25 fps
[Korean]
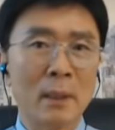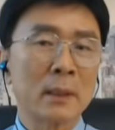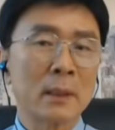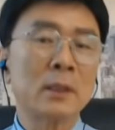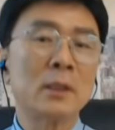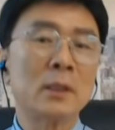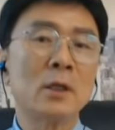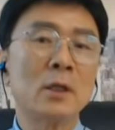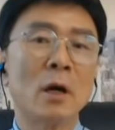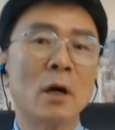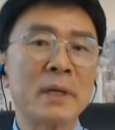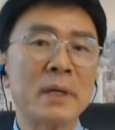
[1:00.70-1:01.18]

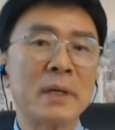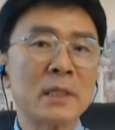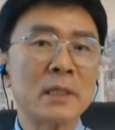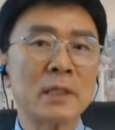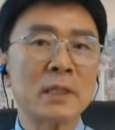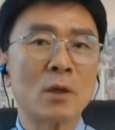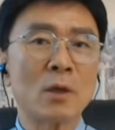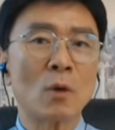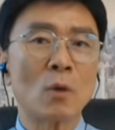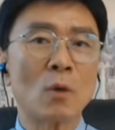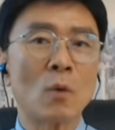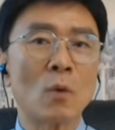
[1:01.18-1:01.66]
기업의
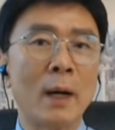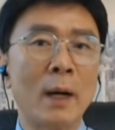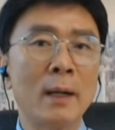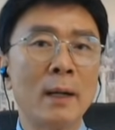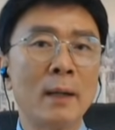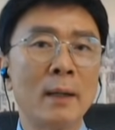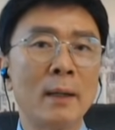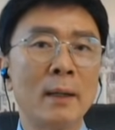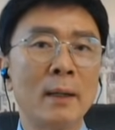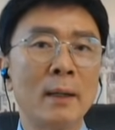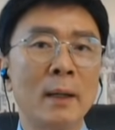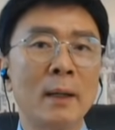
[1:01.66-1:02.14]

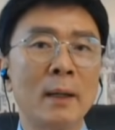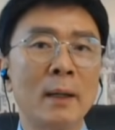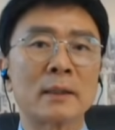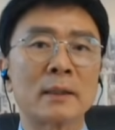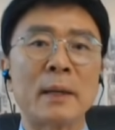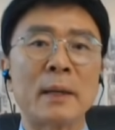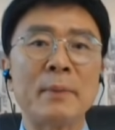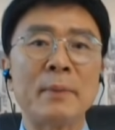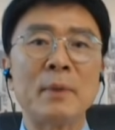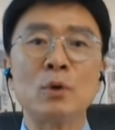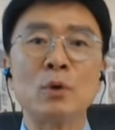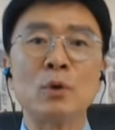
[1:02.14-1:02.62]
실적과 그
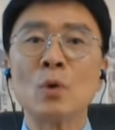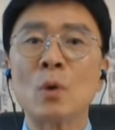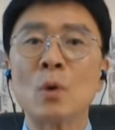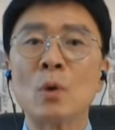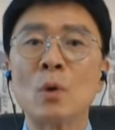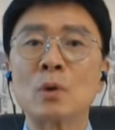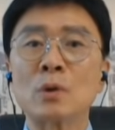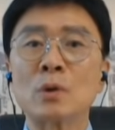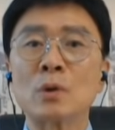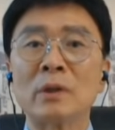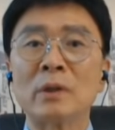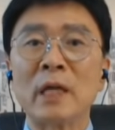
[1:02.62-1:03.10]
다음에
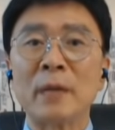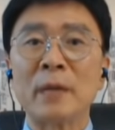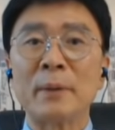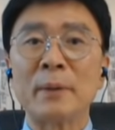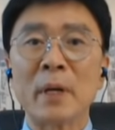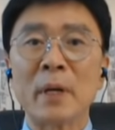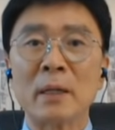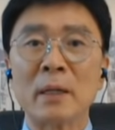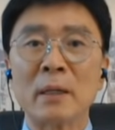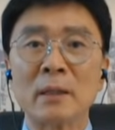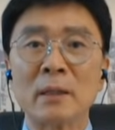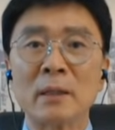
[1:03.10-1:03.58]
유동성을
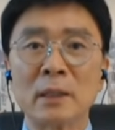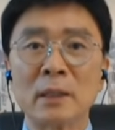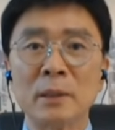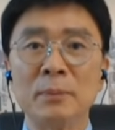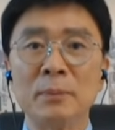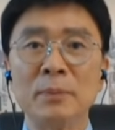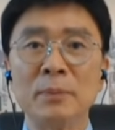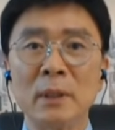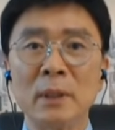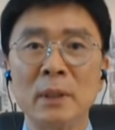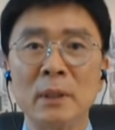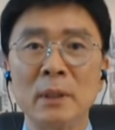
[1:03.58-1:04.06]
대표하는
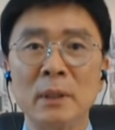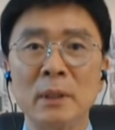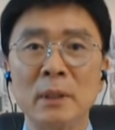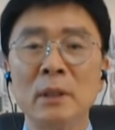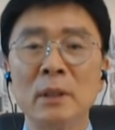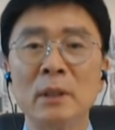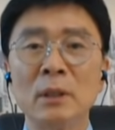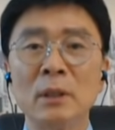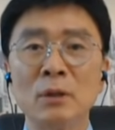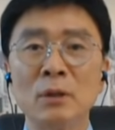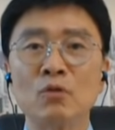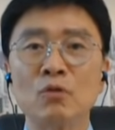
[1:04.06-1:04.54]
금리
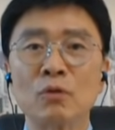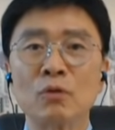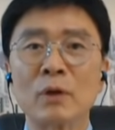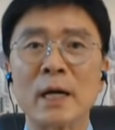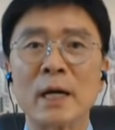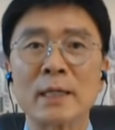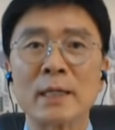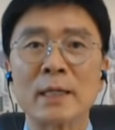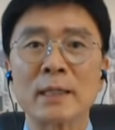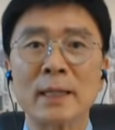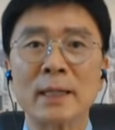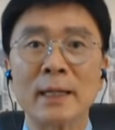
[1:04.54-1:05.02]
이 두
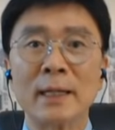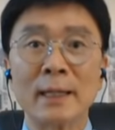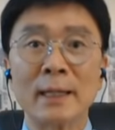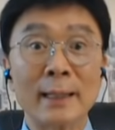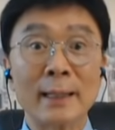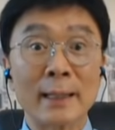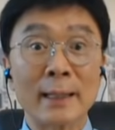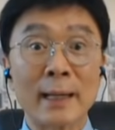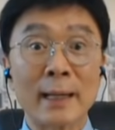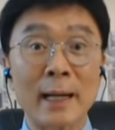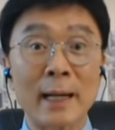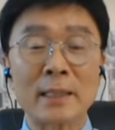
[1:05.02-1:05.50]
가지가
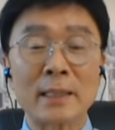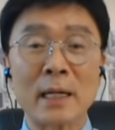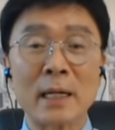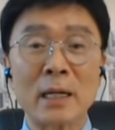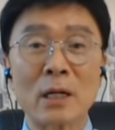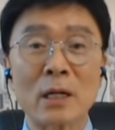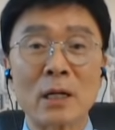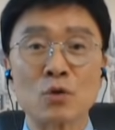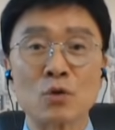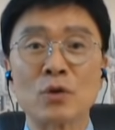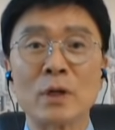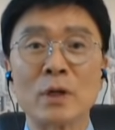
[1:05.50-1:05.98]

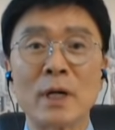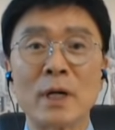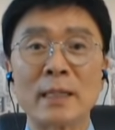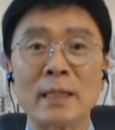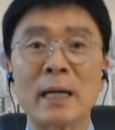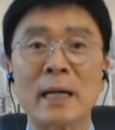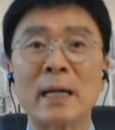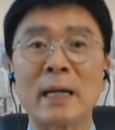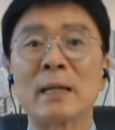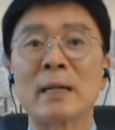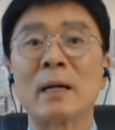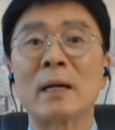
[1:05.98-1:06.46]
가장
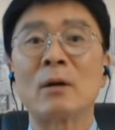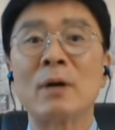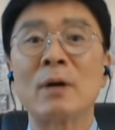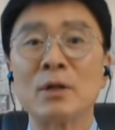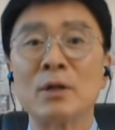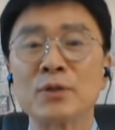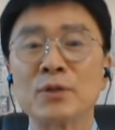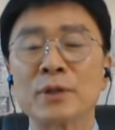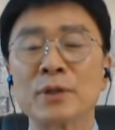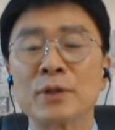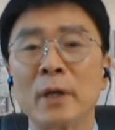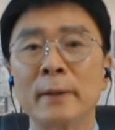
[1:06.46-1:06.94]
중요하다라고 할
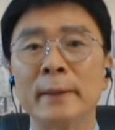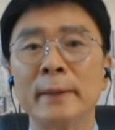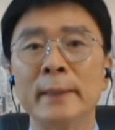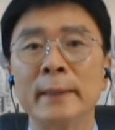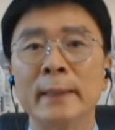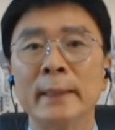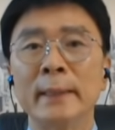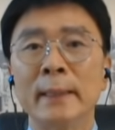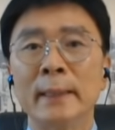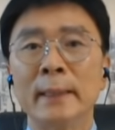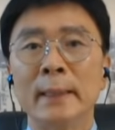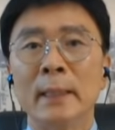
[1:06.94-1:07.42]
수 있어요.
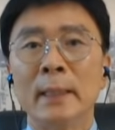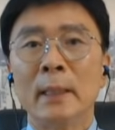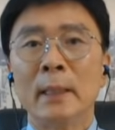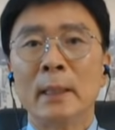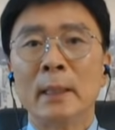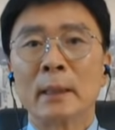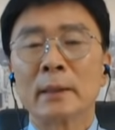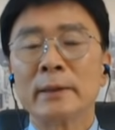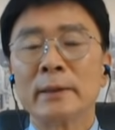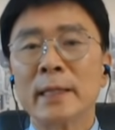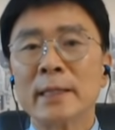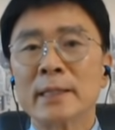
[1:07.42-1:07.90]

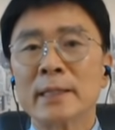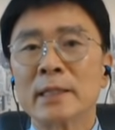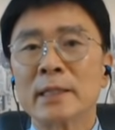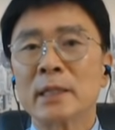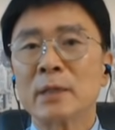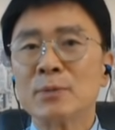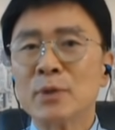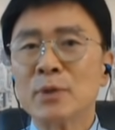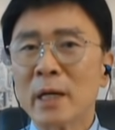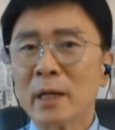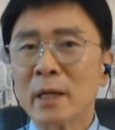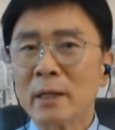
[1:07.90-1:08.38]
근데
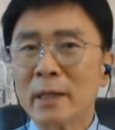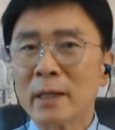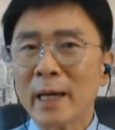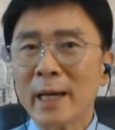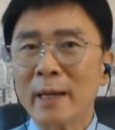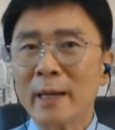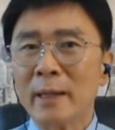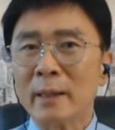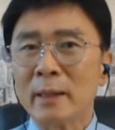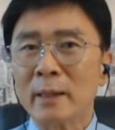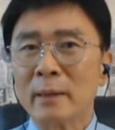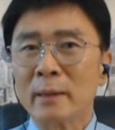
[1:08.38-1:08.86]
지금
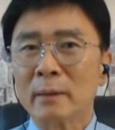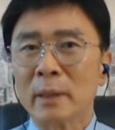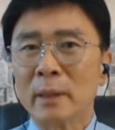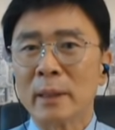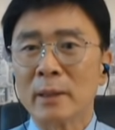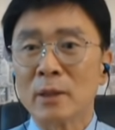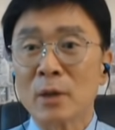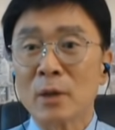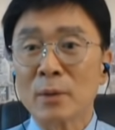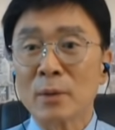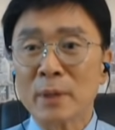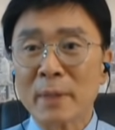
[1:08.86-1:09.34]
최근에
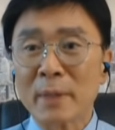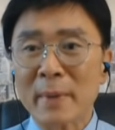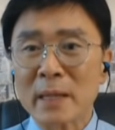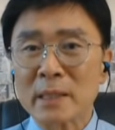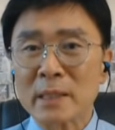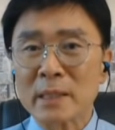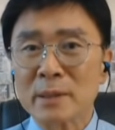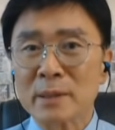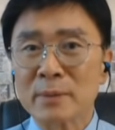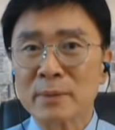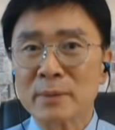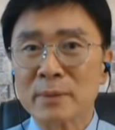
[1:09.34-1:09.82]
여러분께
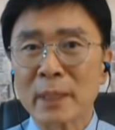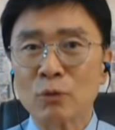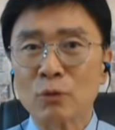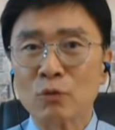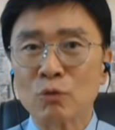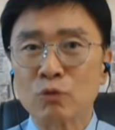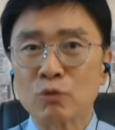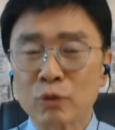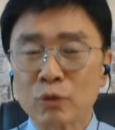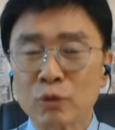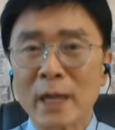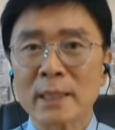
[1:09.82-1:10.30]
말씀을 때
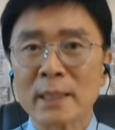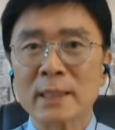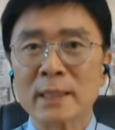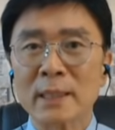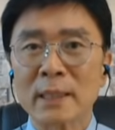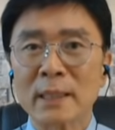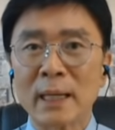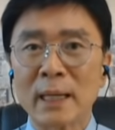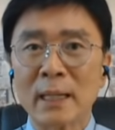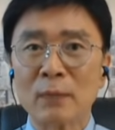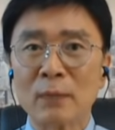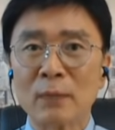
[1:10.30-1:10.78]
두
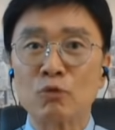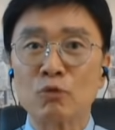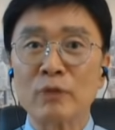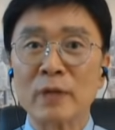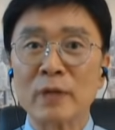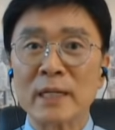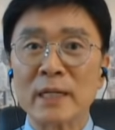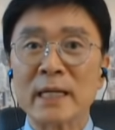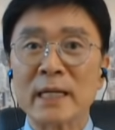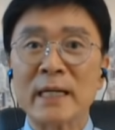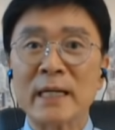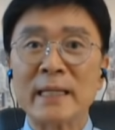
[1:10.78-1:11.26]
가지가
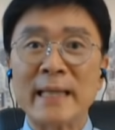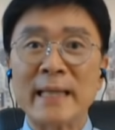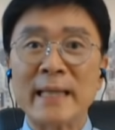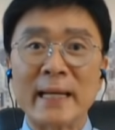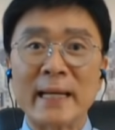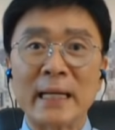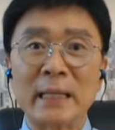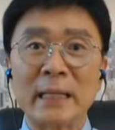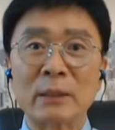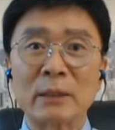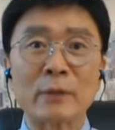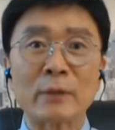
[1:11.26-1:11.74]
국내 시장이
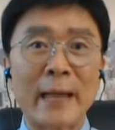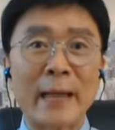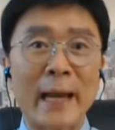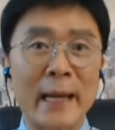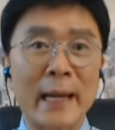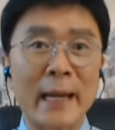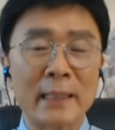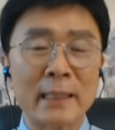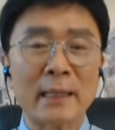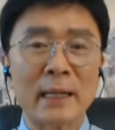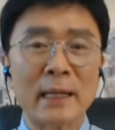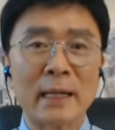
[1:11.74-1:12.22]
내려가도
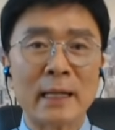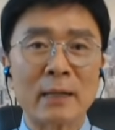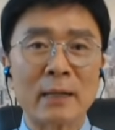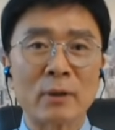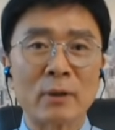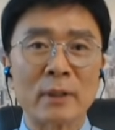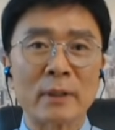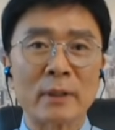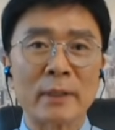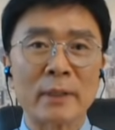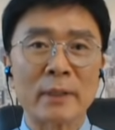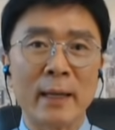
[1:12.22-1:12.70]

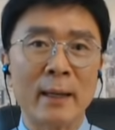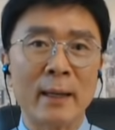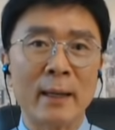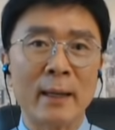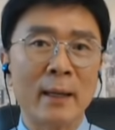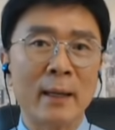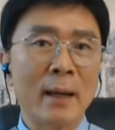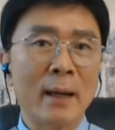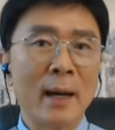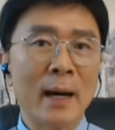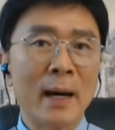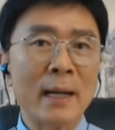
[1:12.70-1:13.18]
다행이다라고 했는데
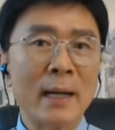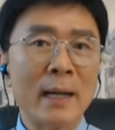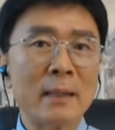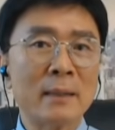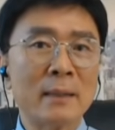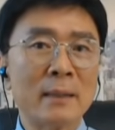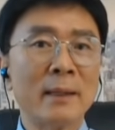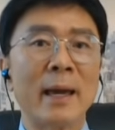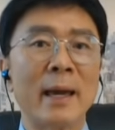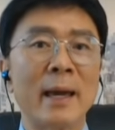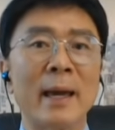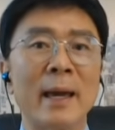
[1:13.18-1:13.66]

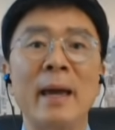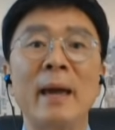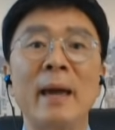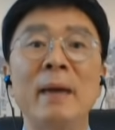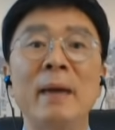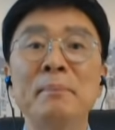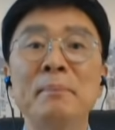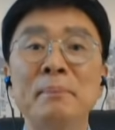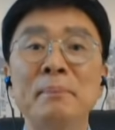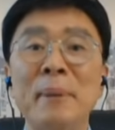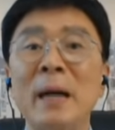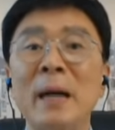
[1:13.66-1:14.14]
하나는
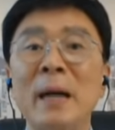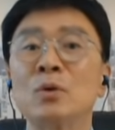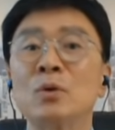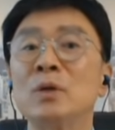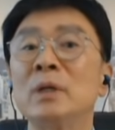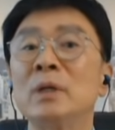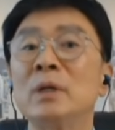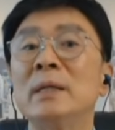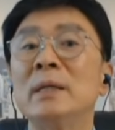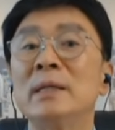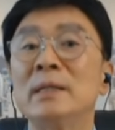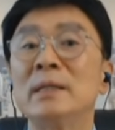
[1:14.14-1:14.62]

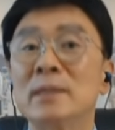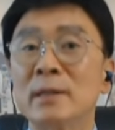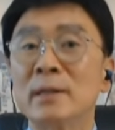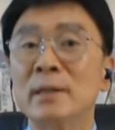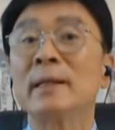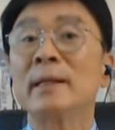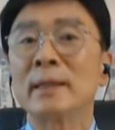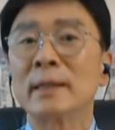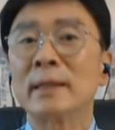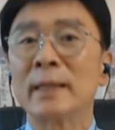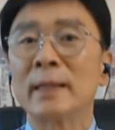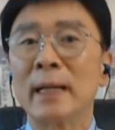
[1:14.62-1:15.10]
엠파동이
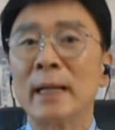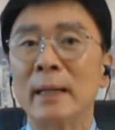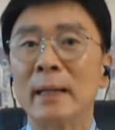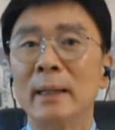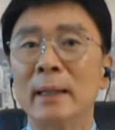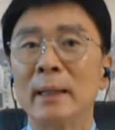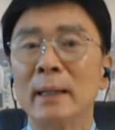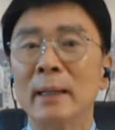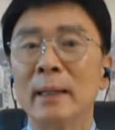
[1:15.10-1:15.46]
있어야 된다.